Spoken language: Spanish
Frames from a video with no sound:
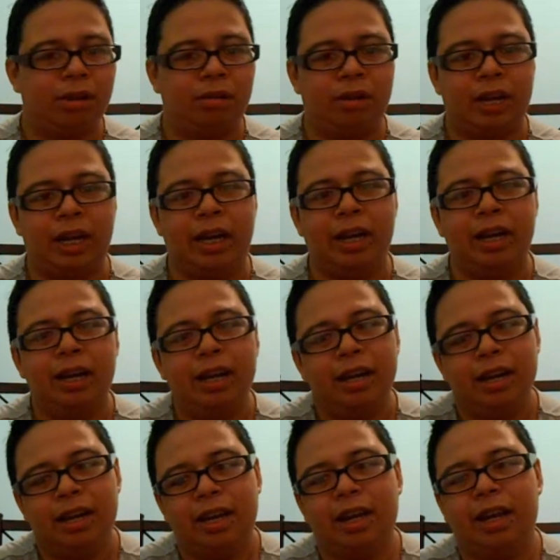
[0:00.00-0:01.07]
Bueno, ya
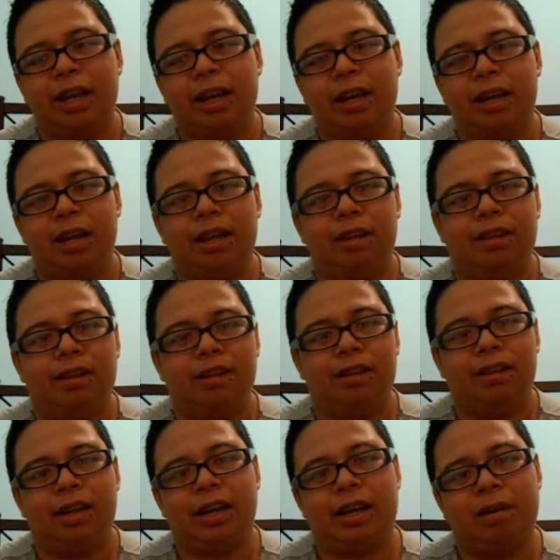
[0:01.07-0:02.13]

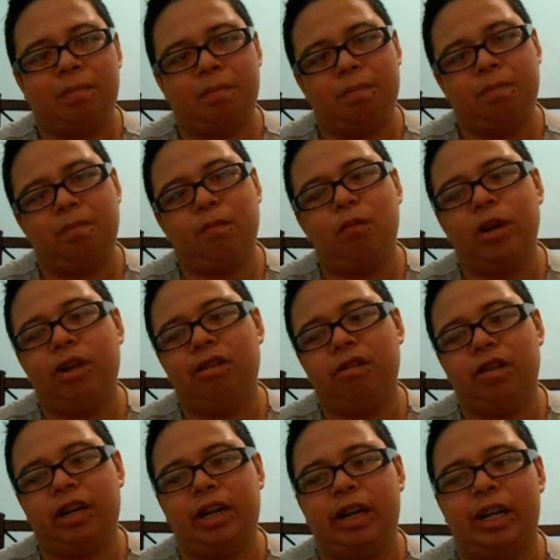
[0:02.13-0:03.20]
es a
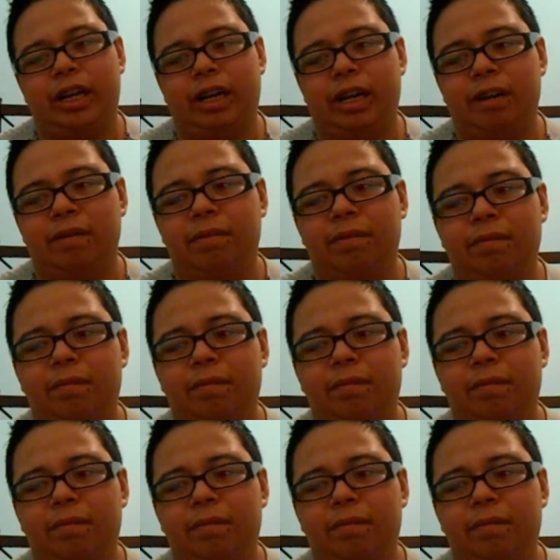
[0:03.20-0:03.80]
juicio de cada quien.